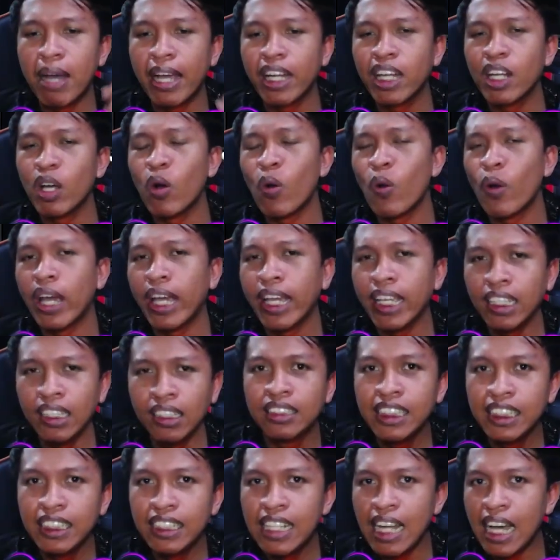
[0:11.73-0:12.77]
by the way,
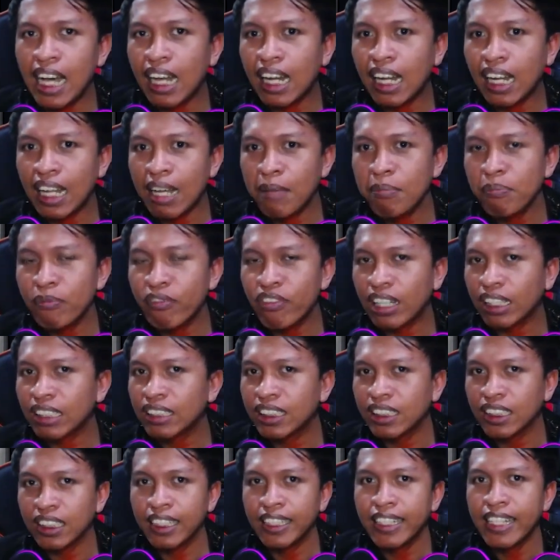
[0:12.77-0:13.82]
di dalam
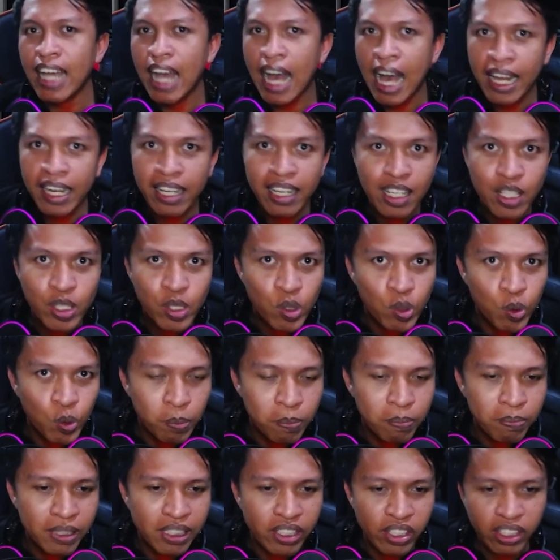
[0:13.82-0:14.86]
faksi ini ada
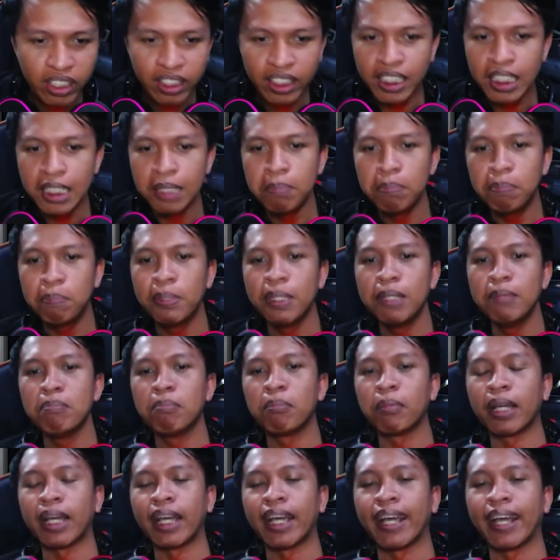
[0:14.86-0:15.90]
Super TP
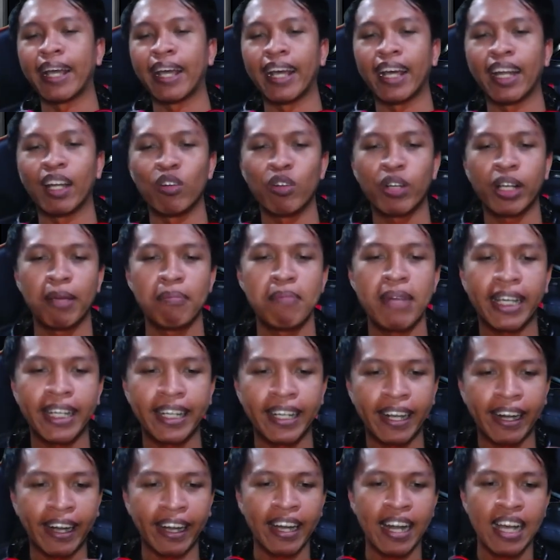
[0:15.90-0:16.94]
Man Oke,
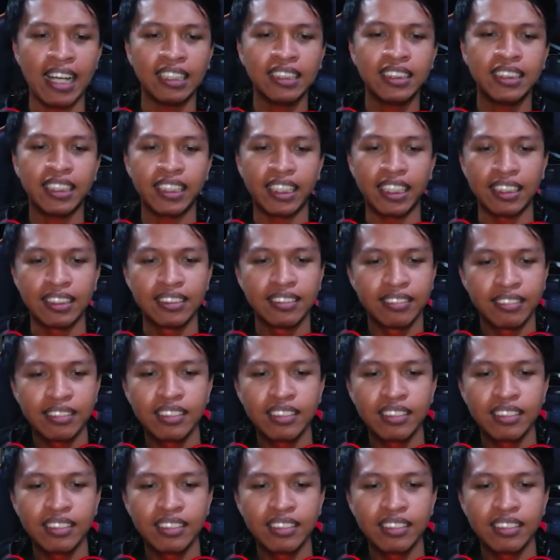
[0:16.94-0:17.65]
makin keren aja ya